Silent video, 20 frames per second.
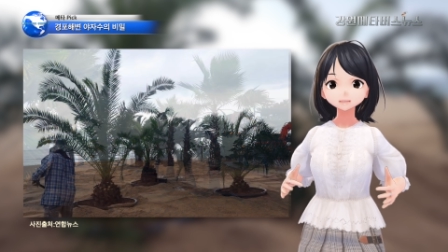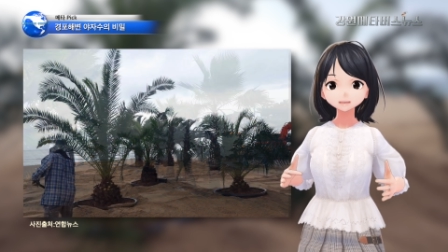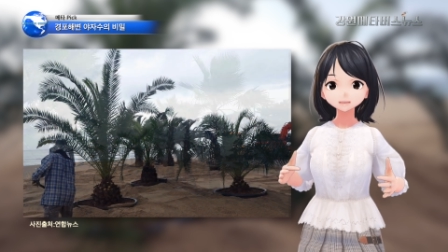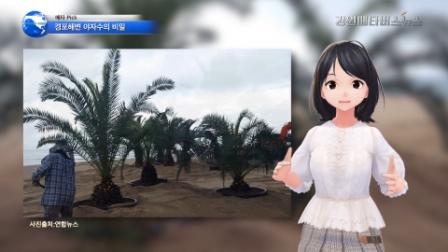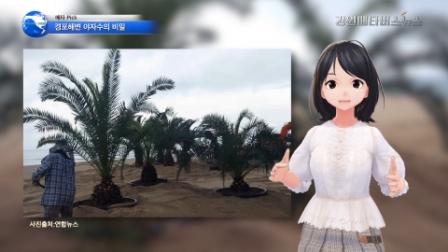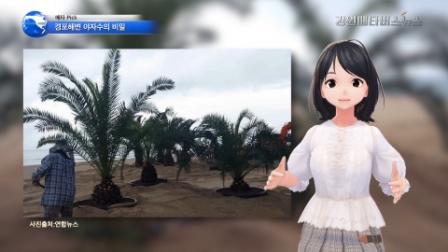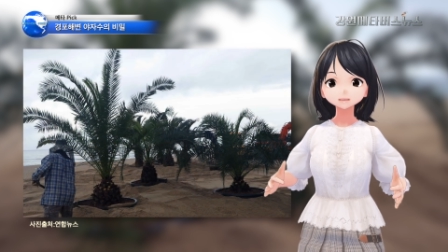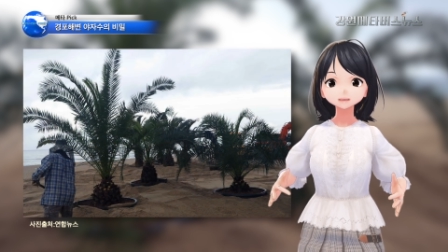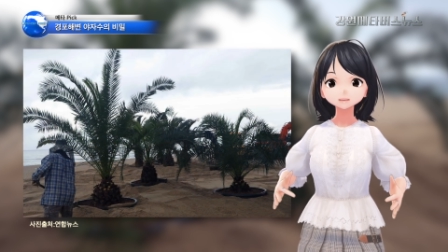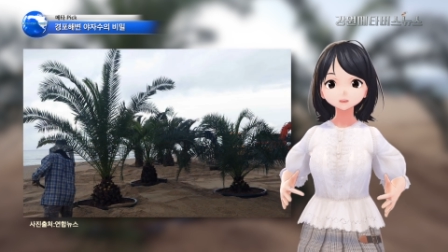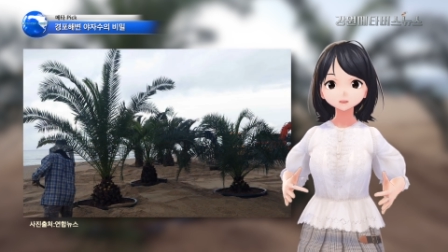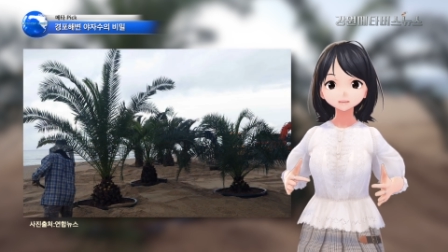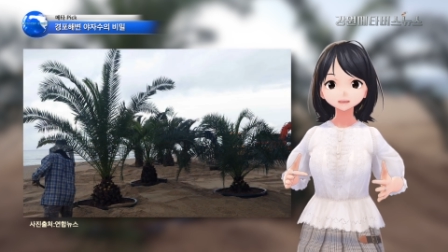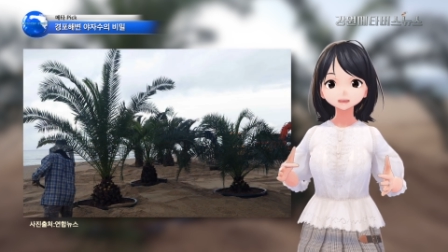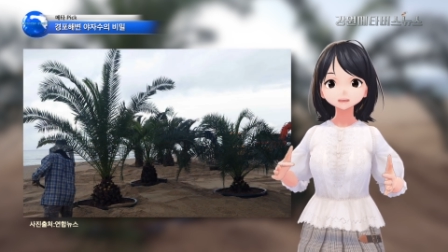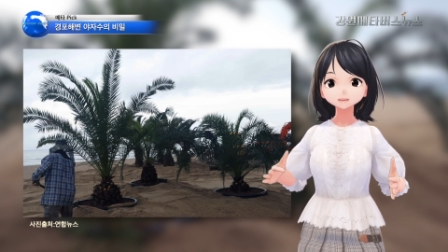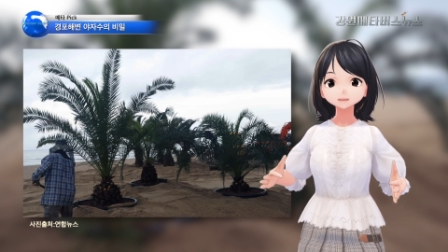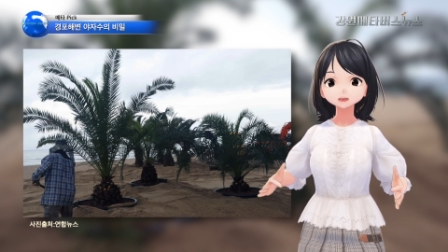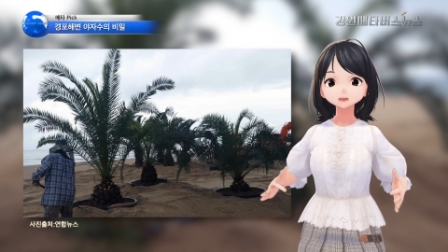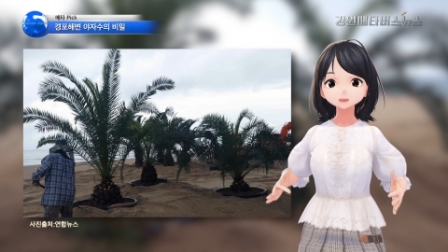다시
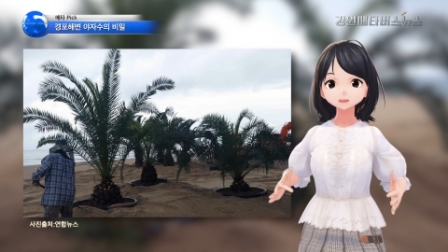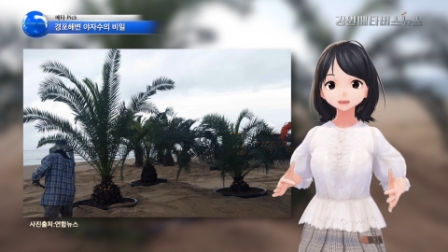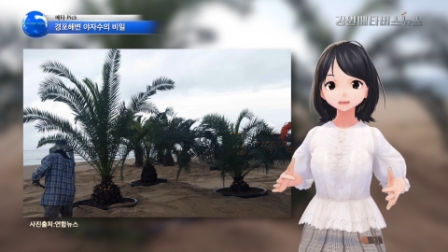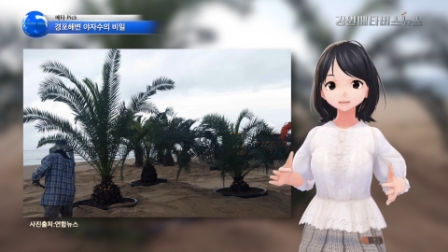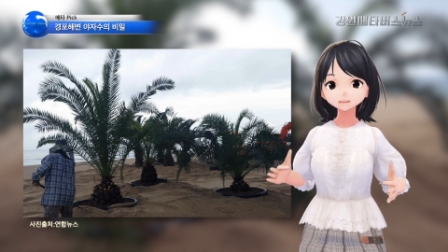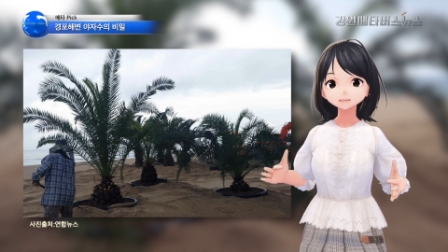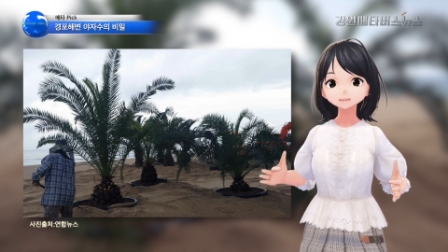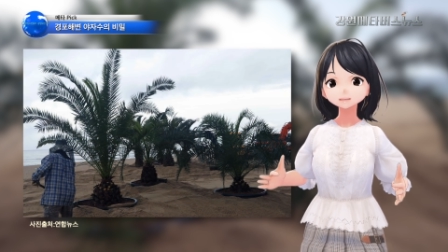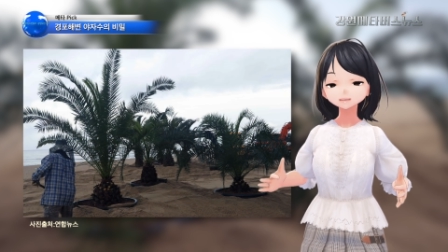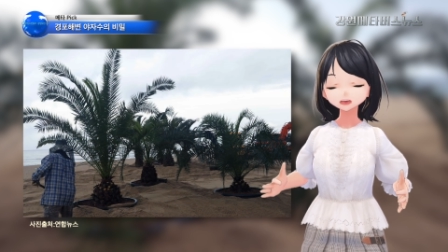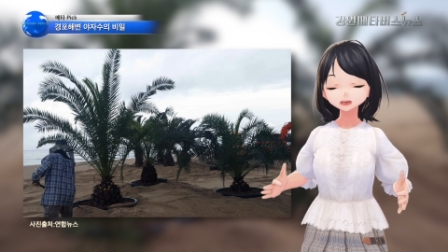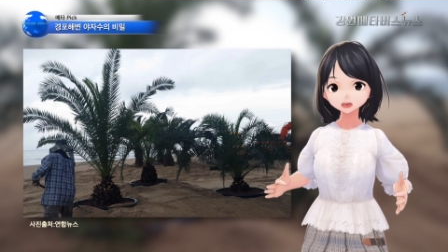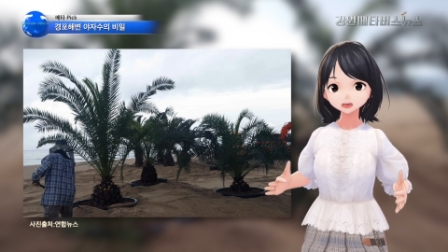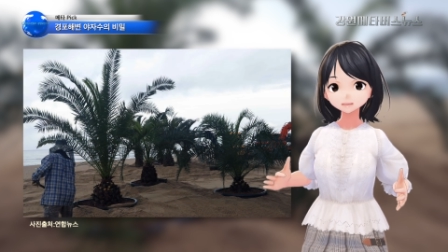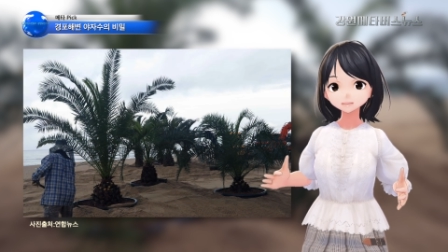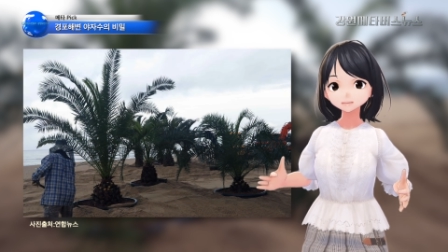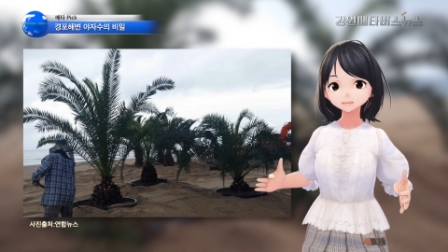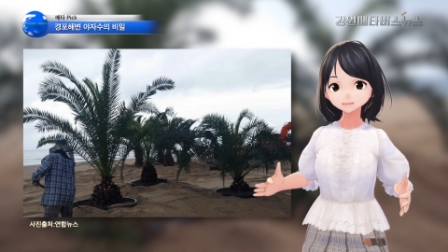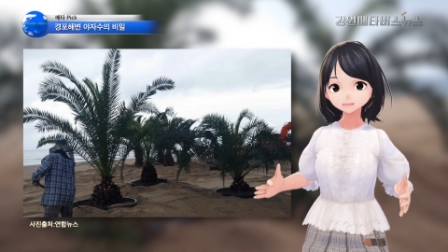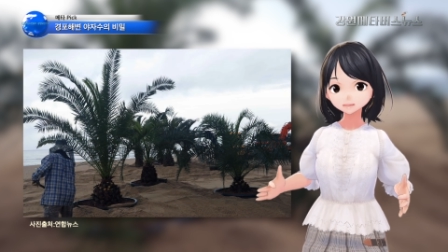해당 농장으로
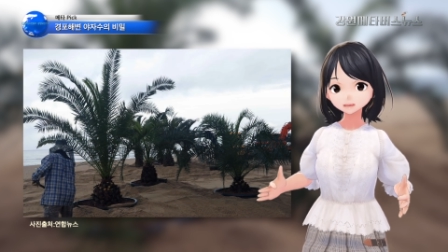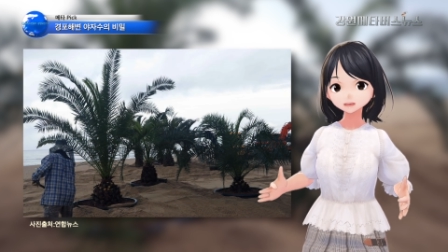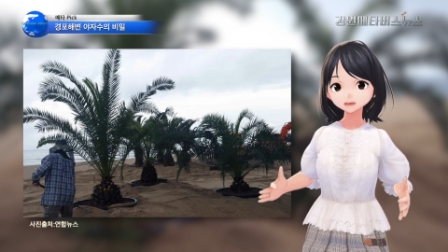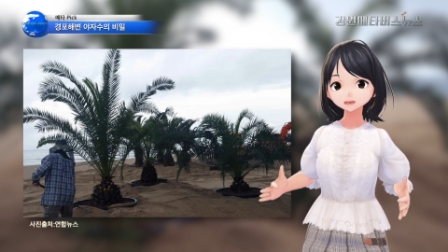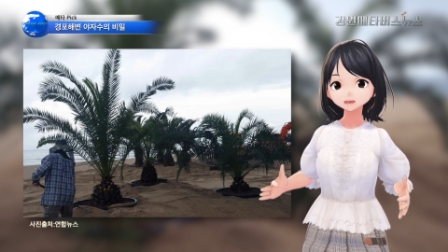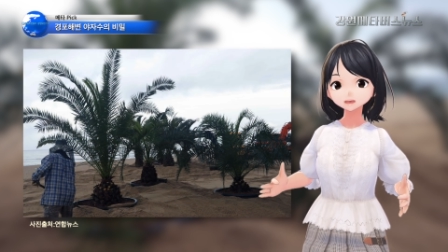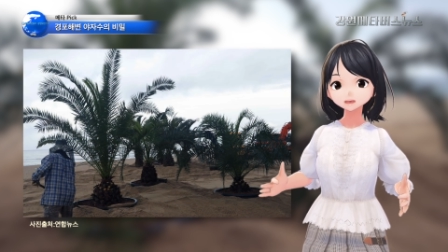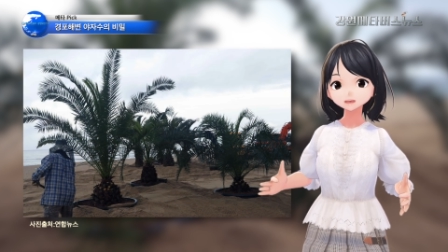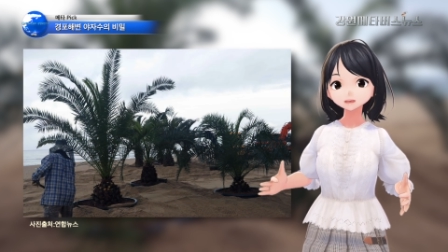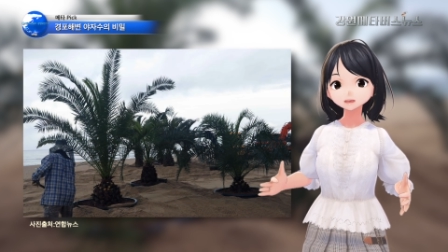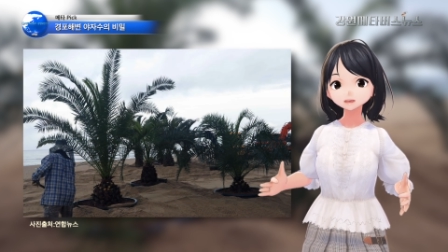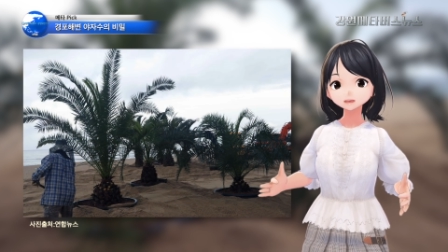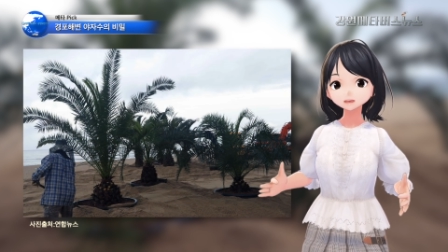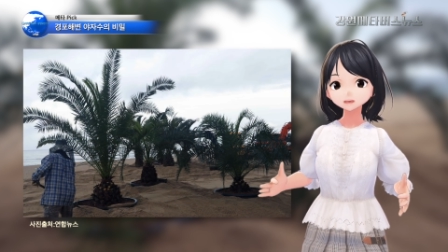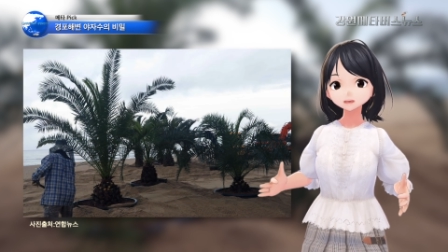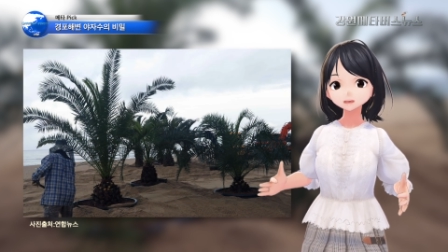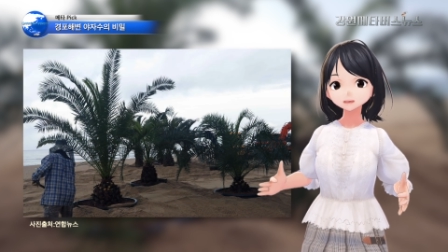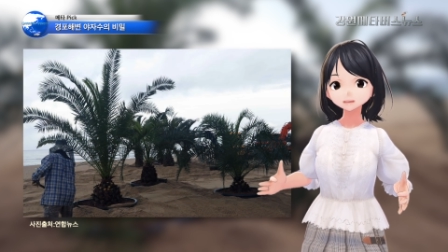옮겨지게 되는 것입니다.